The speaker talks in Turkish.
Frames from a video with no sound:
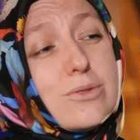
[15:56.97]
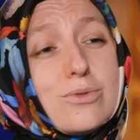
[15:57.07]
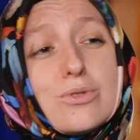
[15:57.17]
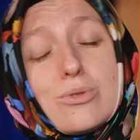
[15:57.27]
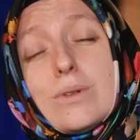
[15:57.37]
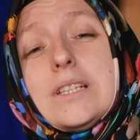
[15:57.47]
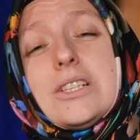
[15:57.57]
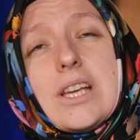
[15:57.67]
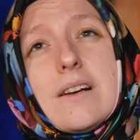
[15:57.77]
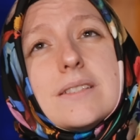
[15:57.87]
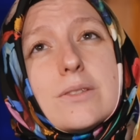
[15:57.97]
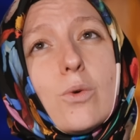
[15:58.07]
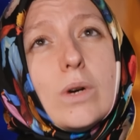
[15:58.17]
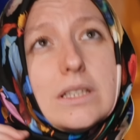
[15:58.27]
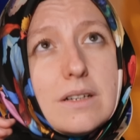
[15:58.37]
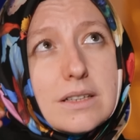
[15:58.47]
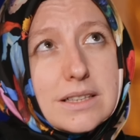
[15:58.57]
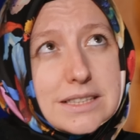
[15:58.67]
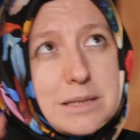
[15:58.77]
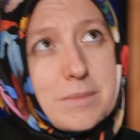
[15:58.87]
Az önce söylediğin şey aslında o kadar
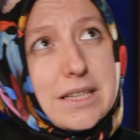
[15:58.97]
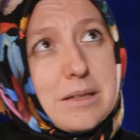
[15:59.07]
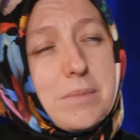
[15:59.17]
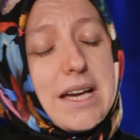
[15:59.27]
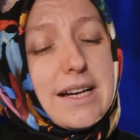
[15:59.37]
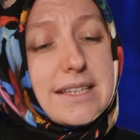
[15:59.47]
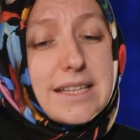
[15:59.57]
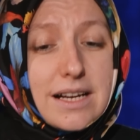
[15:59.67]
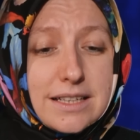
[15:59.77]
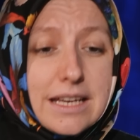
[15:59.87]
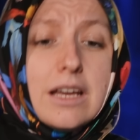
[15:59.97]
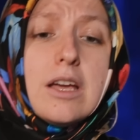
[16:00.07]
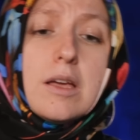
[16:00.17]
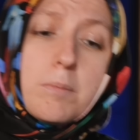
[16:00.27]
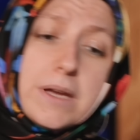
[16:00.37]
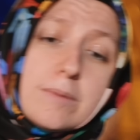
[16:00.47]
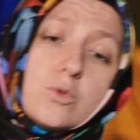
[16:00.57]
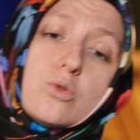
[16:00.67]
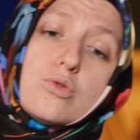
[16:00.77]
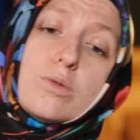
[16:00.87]
kıymetli bir yer ki yani
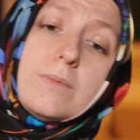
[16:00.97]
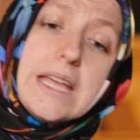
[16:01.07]
benim çocuğum